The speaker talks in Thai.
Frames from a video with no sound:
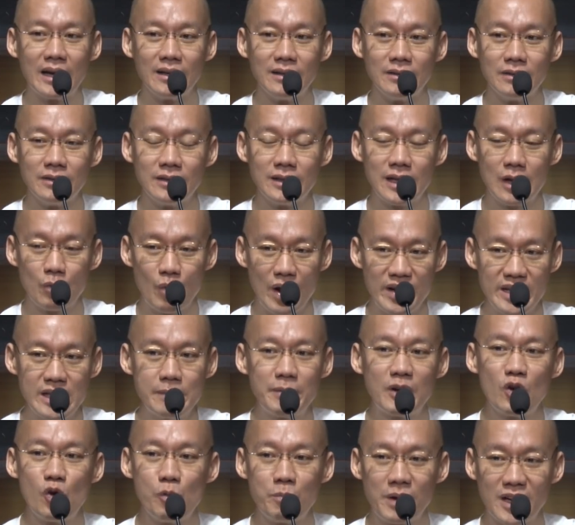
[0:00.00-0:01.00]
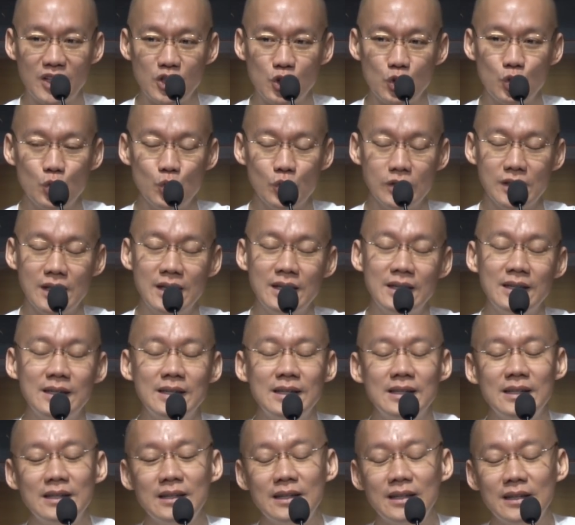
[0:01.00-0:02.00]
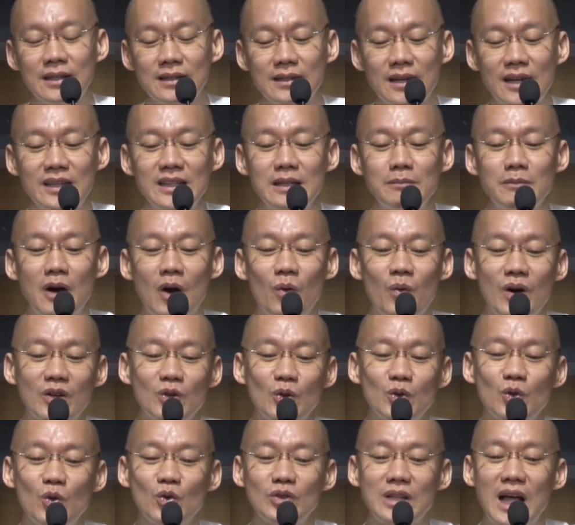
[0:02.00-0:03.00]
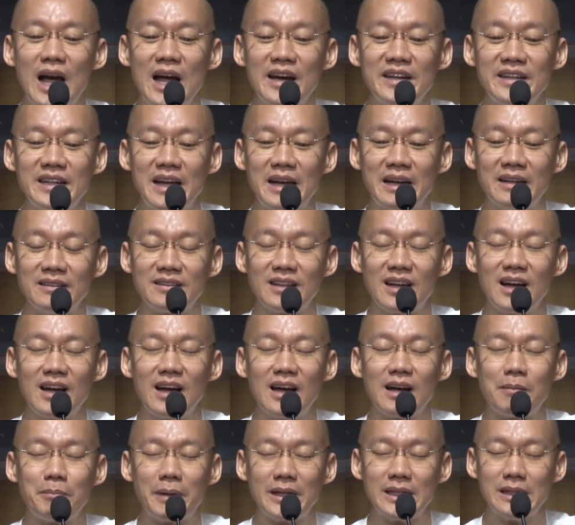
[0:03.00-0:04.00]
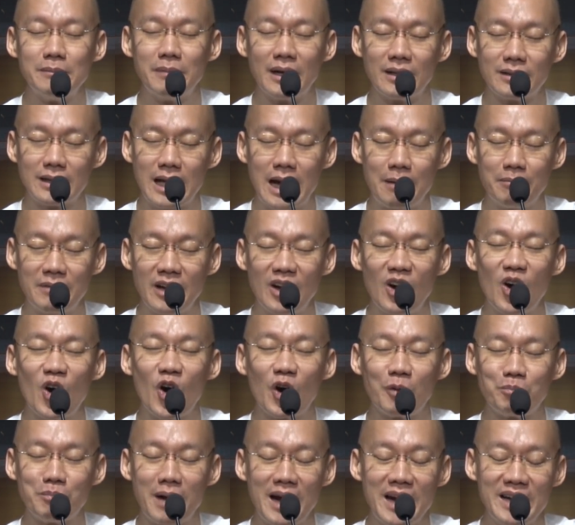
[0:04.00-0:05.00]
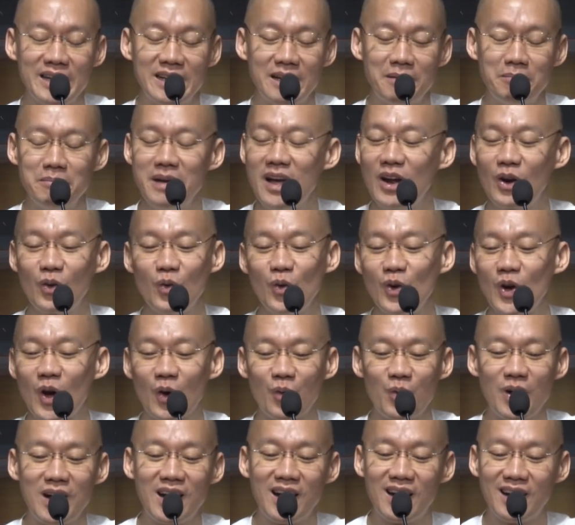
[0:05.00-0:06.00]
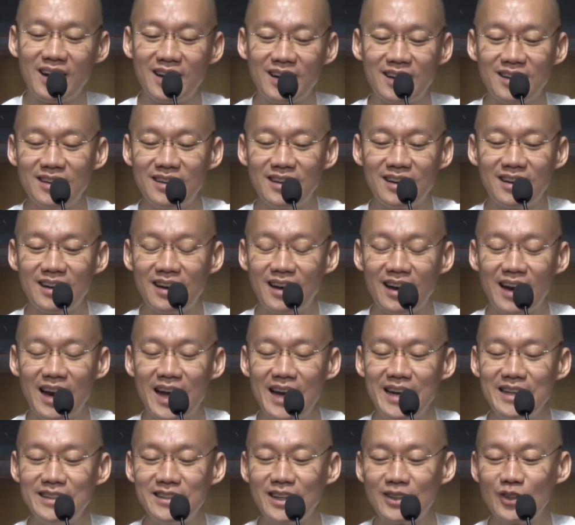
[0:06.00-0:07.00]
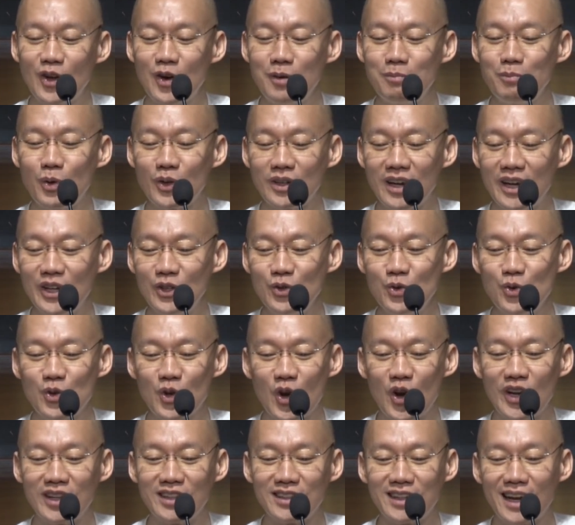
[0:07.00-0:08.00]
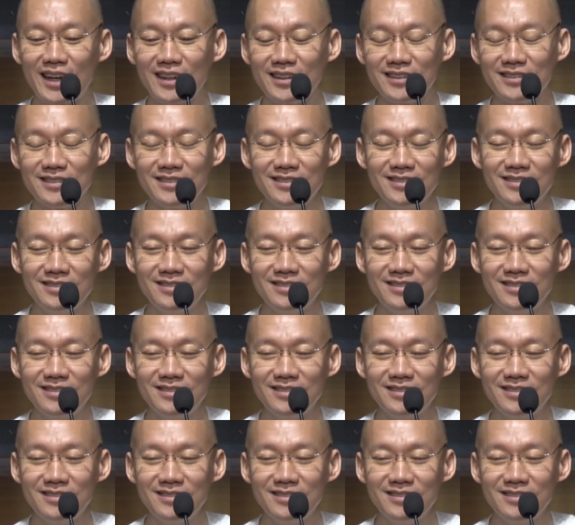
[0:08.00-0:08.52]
พาน ในวันที่พระองค์ประสูตินั้นถึงบอกว่าทุกๆท่านเนี่ยถ้าปฏิบัติธรรมแล้วออกไปเนี่ยไม่รู้หรอกว่าใครจะต้องหมดอายุก่อนกัน